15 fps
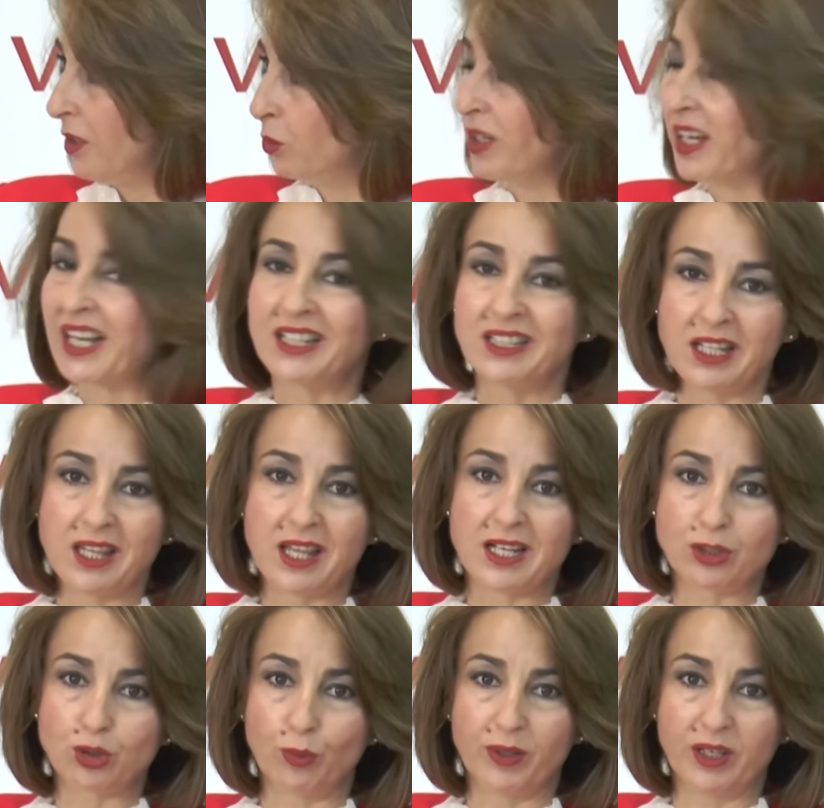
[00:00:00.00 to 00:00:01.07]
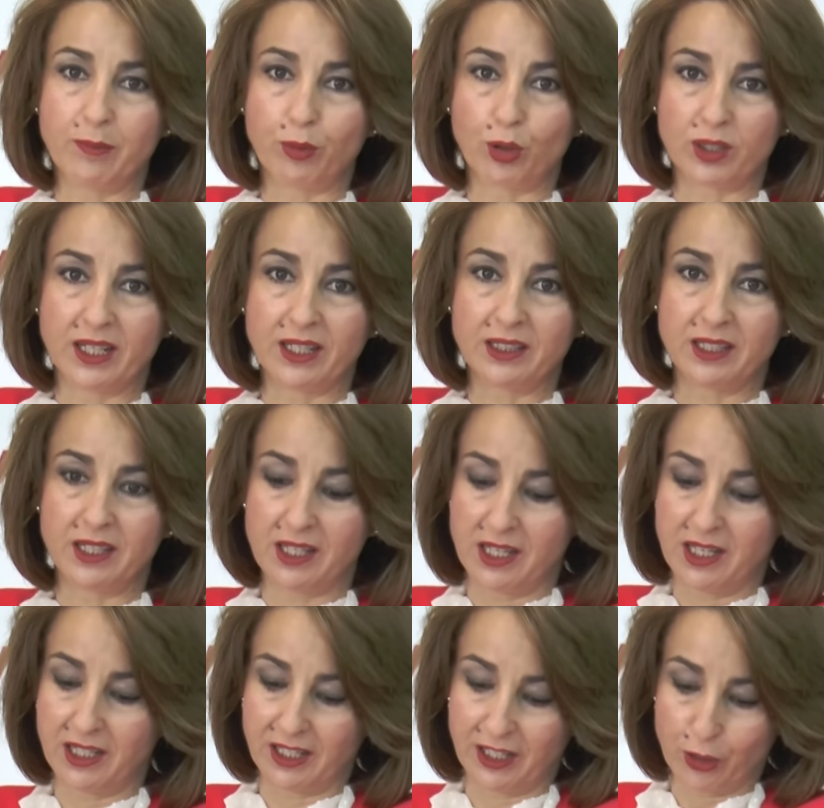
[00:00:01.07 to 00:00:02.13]
una cantidad súper importante
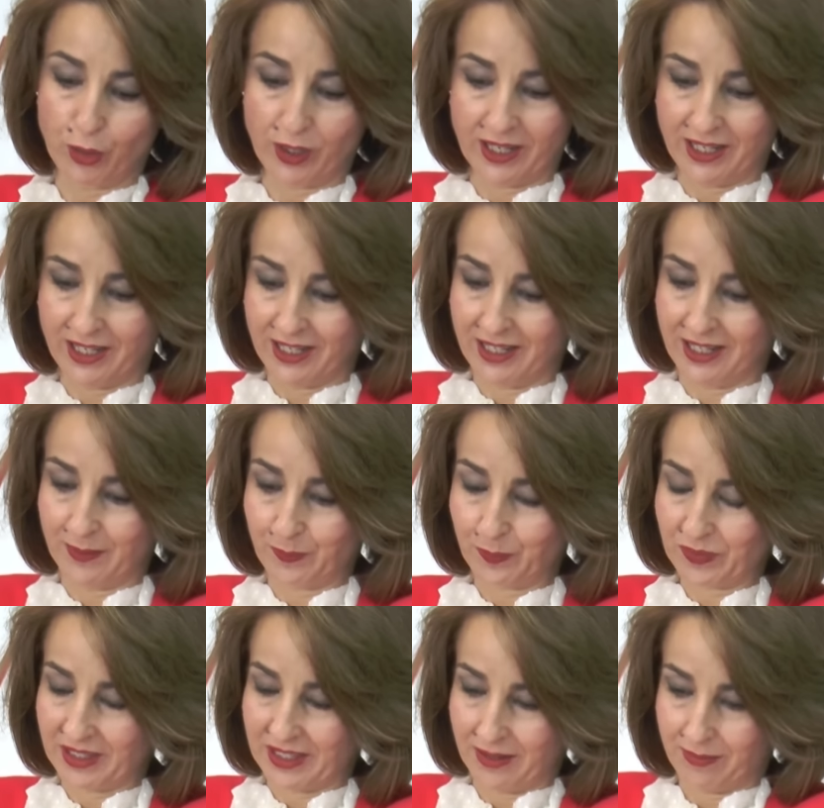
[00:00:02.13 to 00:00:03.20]
y creo que,